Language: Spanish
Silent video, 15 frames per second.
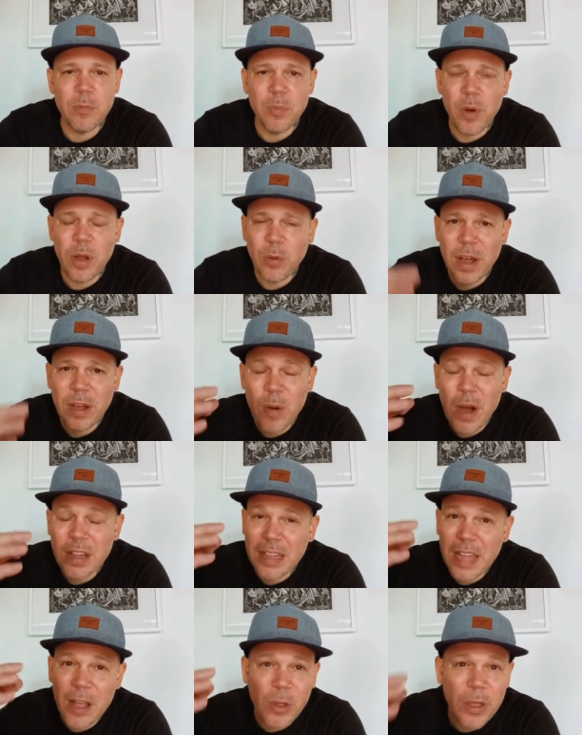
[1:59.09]
El pueblo ha
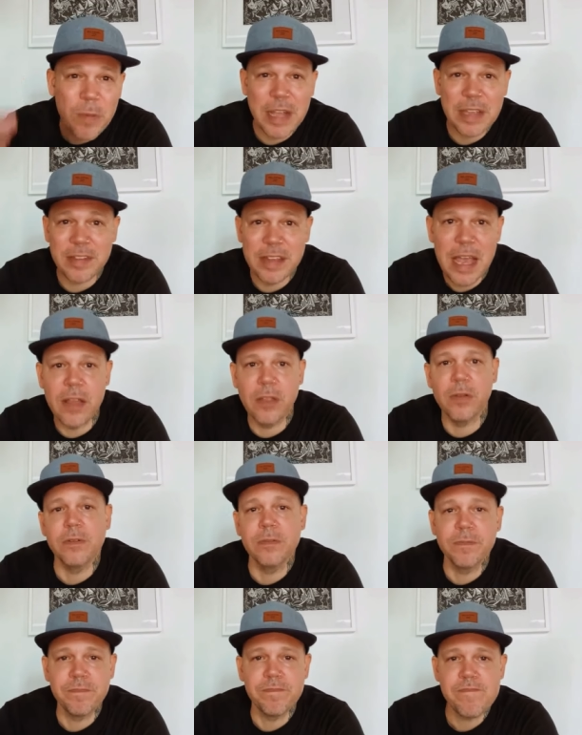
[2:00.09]
aguantado
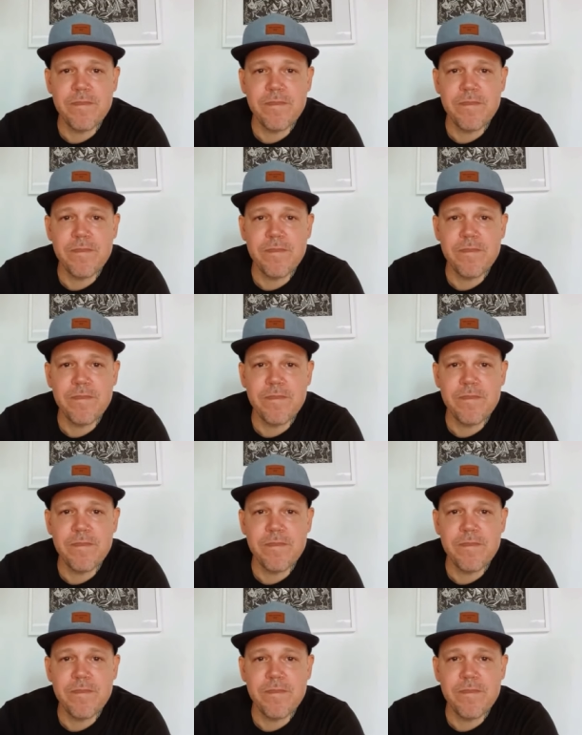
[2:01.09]
demasiado.